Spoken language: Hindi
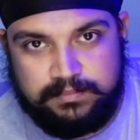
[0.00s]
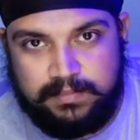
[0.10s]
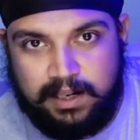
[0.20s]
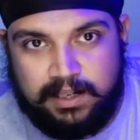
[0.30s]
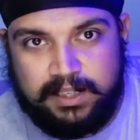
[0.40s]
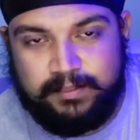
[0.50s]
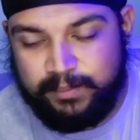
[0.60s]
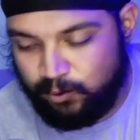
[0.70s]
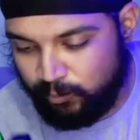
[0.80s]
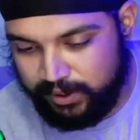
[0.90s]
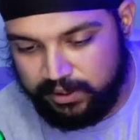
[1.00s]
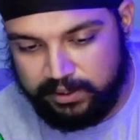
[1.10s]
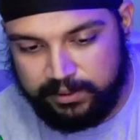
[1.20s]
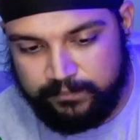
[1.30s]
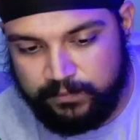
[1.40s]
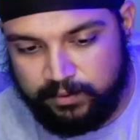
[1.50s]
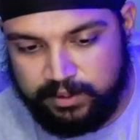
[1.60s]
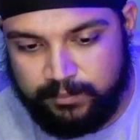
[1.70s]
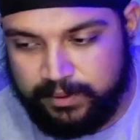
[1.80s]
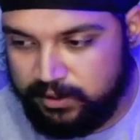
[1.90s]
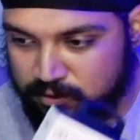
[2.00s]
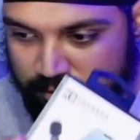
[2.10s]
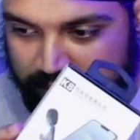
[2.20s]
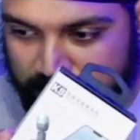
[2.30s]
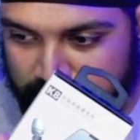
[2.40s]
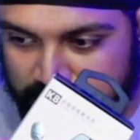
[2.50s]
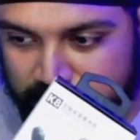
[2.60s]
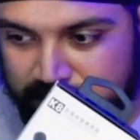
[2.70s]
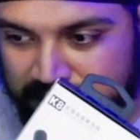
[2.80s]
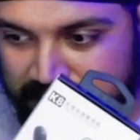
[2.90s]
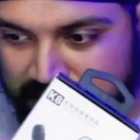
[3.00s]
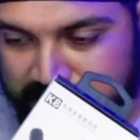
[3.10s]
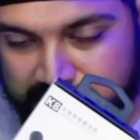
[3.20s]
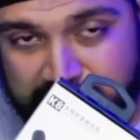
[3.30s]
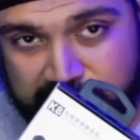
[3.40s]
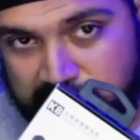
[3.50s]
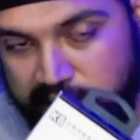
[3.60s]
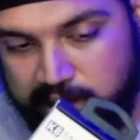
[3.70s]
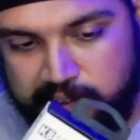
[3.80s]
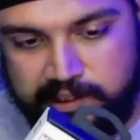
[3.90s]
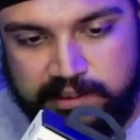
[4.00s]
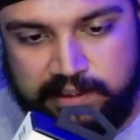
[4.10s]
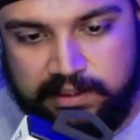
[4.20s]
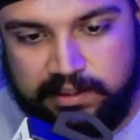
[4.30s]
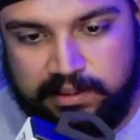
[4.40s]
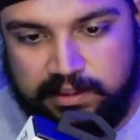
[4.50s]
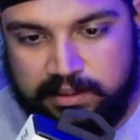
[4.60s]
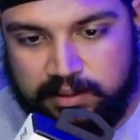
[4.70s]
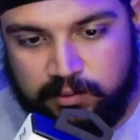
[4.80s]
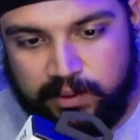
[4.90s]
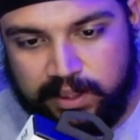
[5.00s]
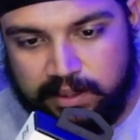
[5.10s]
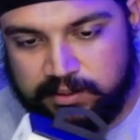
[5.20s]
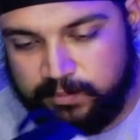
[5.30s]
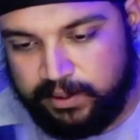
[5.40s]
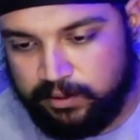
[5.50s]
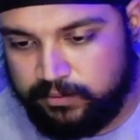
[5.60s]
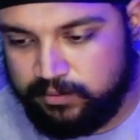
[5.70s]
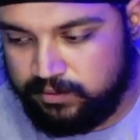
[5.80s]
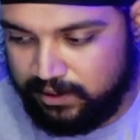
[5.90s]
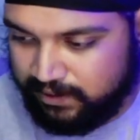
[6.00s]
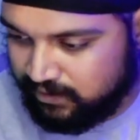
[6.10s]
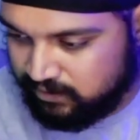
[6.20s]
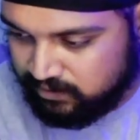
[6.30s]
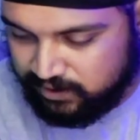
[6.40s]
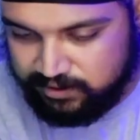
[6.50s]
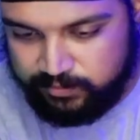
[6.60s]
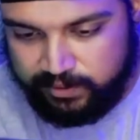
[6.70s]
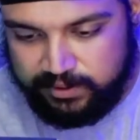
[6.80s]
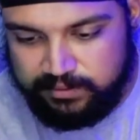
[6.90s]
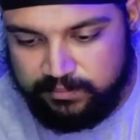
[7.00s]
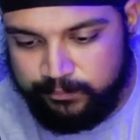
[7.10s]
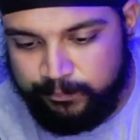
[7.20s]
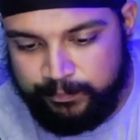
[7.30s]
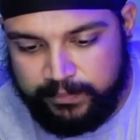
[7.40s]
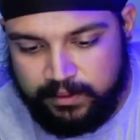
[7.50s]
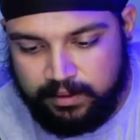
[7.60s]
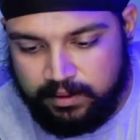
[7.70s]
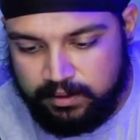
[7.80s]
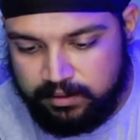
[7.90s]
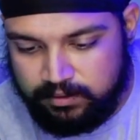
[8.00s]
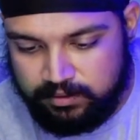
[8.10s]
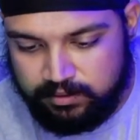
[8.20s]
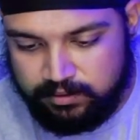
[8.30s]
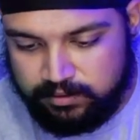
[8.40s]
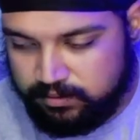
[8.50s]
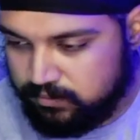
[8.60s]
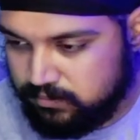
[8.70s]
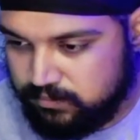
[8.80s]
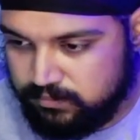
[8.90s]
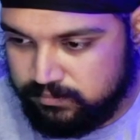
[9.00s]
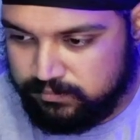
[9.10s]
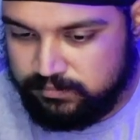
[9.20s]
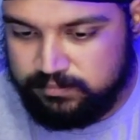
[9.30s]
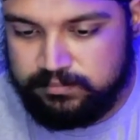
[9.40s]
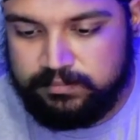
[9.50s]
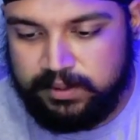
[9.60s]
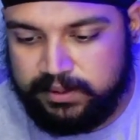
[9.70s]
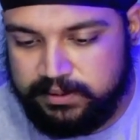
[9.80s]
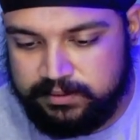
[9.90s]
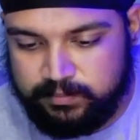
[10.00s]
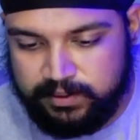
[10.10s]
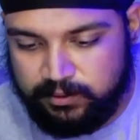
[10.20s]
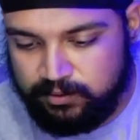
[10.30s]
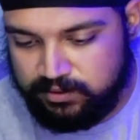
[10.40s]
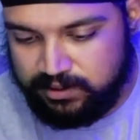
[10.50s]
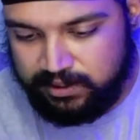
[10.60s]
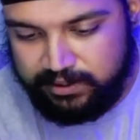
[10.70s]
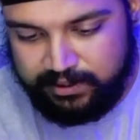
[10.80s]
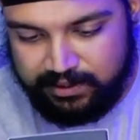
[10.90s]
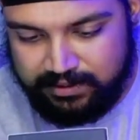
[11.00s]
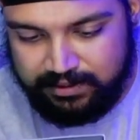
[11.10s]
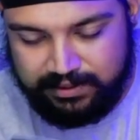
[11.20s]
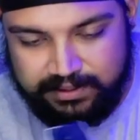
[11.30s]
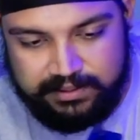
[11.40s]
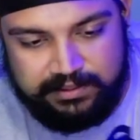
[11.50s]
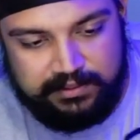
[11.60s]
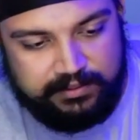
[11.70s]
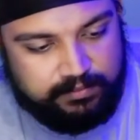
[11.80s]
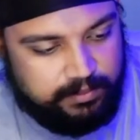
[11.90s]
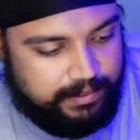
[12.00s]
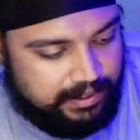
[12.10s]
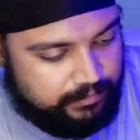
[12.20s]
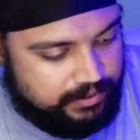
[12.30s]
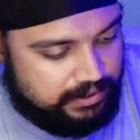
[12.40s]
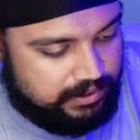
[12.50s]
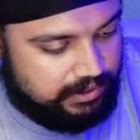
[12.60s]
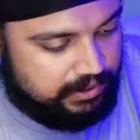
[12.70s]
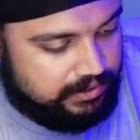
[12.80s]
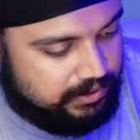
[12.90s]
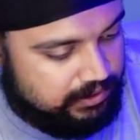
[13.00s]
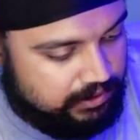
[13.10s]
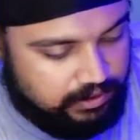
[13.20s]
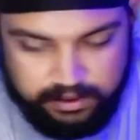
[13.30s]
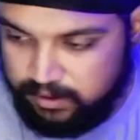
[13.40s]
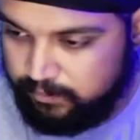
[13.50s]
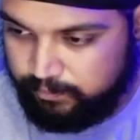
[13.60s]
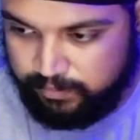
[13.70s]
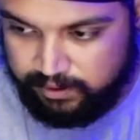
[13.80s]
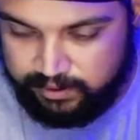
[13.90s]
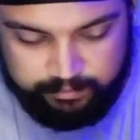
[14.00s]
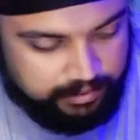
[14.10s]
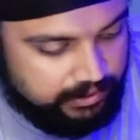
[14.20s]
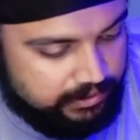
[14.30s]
आखिर में मेरे को मिल गया तो ये अपन ने जो माइक्रोफोन अभी ये लिया ये है के एट वायरलेस माइक्रोफोन देखिए इट्स अ चाइनीज़ ब्रांड और भाई इसमें कुछ ज़्यादा डिटेल्स लिखी नहीं है सिर्फ इसमें बैक में ये लिखा है कि प्लग एंड प्ले